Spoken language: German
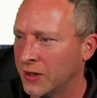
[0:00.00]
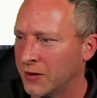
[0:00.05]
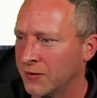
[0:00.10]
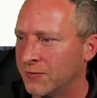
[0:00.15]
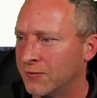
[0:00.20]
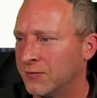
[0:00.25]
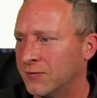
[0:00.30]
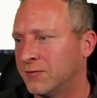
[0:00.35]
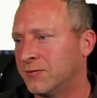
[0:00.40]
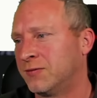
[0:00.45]
Nee.
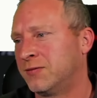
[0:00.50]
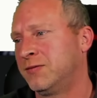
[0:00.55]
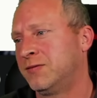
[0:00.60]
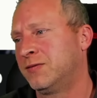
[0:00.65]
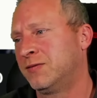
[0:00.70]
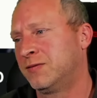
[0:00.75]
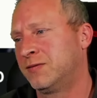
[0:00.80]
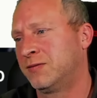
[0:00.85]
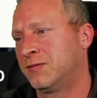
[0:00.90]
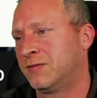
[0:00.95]

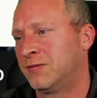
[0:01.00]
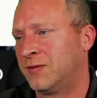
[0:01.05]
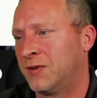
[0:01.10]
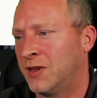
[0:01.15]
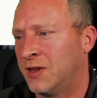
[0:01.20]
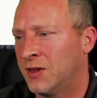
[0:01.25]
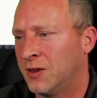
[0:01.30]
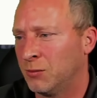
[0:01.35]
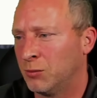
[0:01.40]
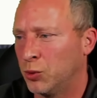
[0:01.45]

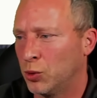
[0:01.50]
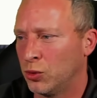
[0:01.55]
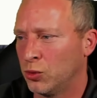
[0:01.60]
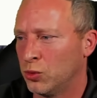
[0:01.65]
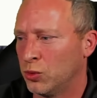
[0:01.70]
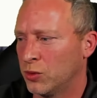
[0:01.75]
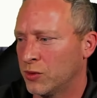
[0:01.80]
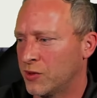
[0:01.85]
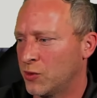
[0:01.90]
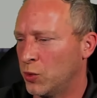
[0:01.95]

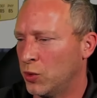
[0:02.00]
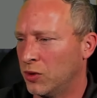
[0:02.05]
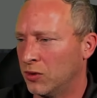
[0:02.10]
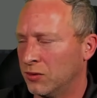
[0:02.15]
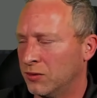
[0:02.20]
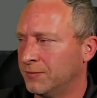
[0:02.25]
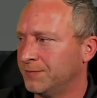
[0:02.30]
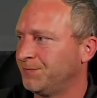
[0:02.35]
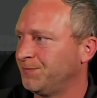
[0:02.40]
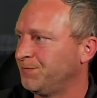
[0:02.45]
Bonu und
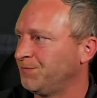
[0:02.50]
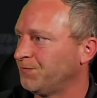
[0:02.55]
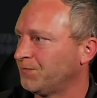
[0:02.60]
Sühle.